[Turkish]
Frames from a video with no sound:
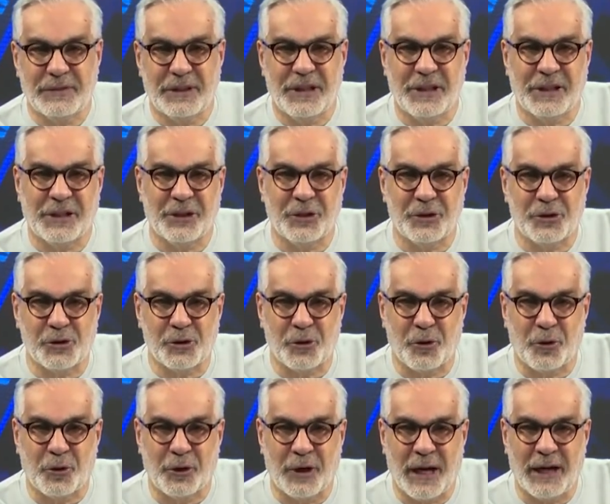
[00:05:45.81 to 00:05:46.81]
İkinci
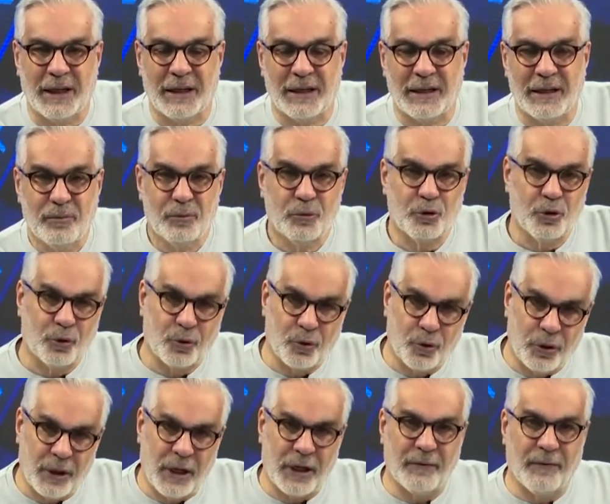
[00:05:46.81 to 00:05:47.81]
örnek çok
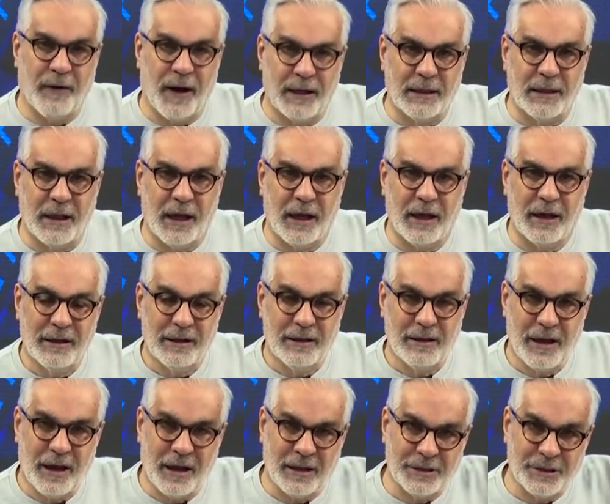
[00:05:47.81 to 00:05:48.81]
örnek var da
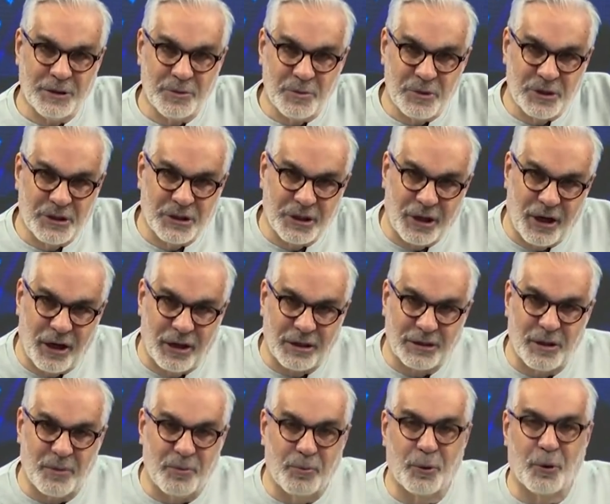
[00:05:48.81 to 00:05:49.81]
yani şimdi
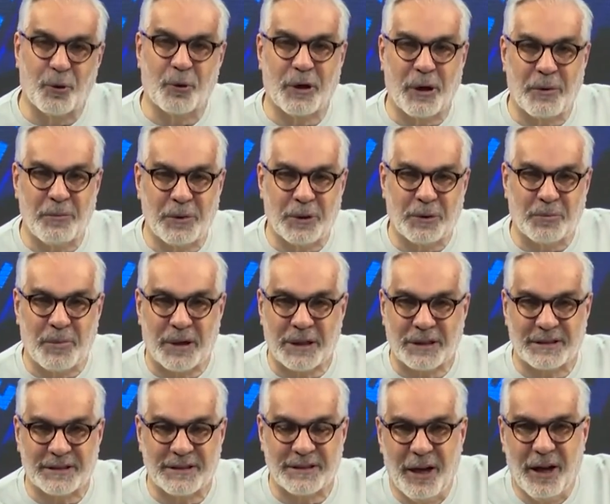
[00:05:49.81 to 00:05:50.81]
sıralasam program bitmez.
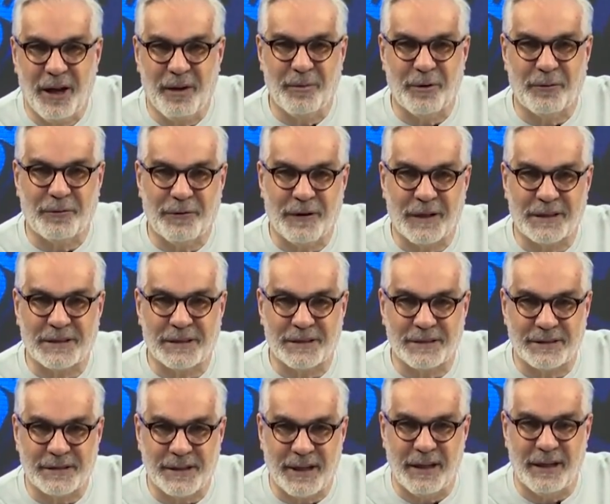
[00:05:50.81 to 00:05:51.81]
Ama Fazıl
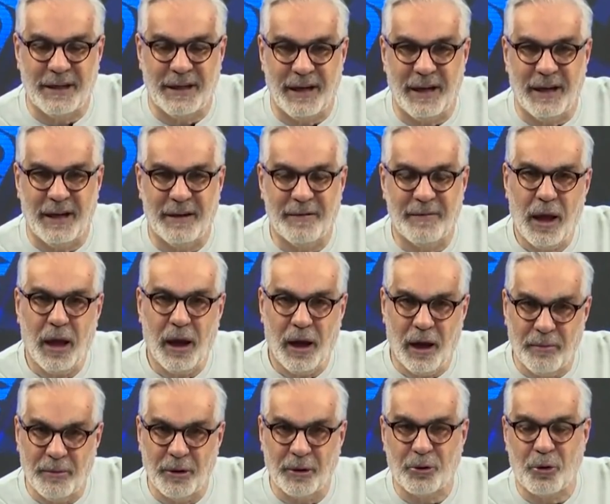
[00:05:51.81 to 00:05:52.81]
Say'la
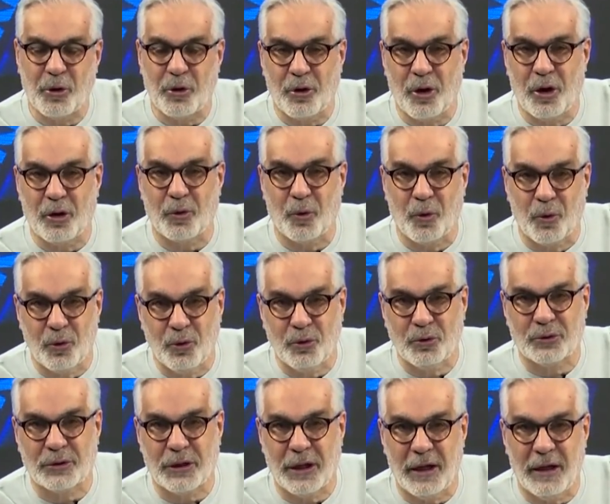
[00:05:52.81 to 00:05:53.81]
ama Gökhan
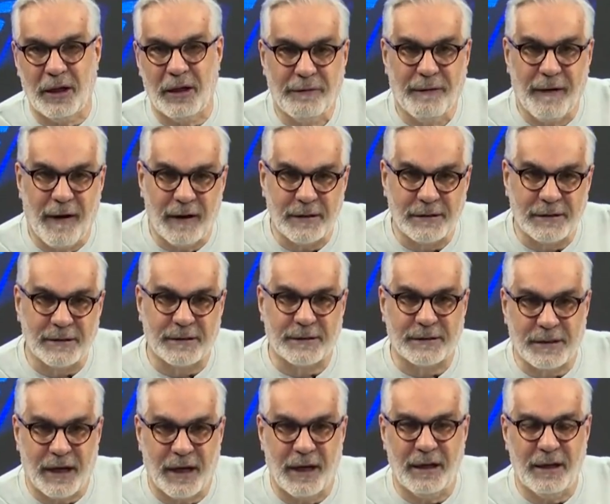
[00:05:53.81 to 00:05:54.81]
Oğuz'la Fazıl
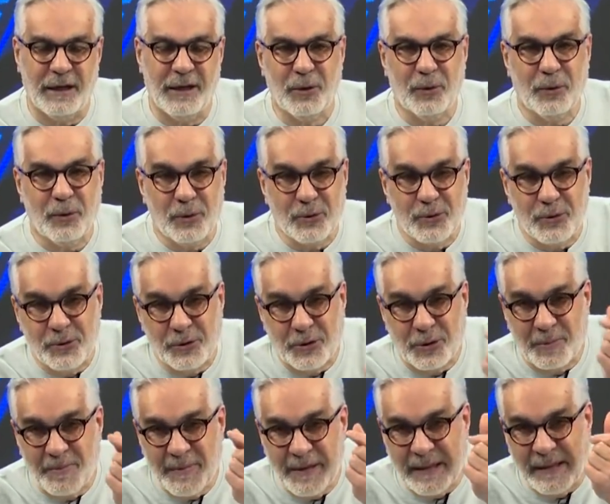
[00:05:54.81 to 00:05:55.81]
Say
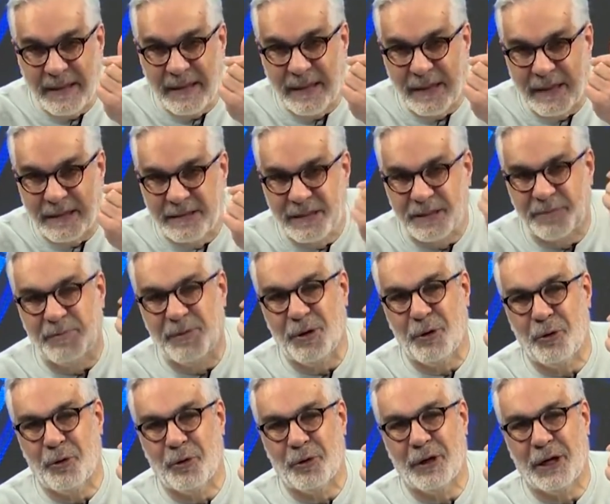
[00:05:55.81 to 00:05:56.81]
küçücük minnacık bir
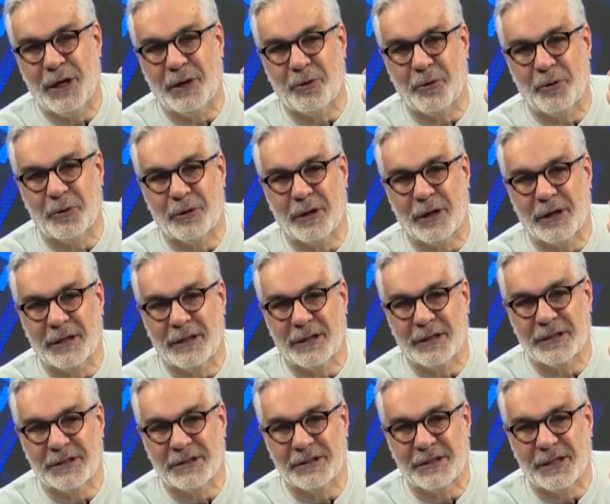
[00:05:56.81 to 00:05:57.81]
örnek oldu
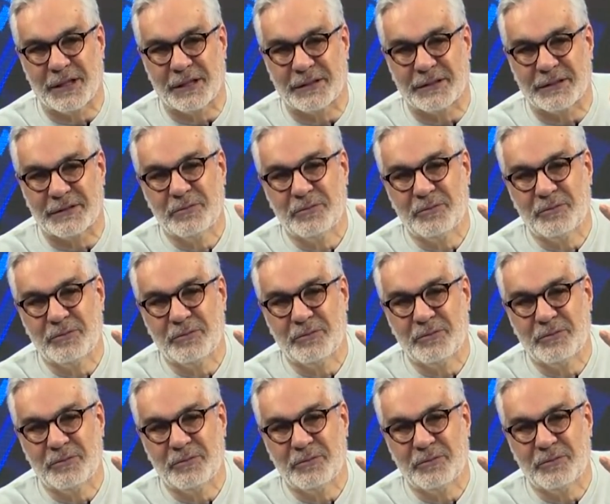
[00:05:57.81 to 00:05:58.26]
arkadaşlar.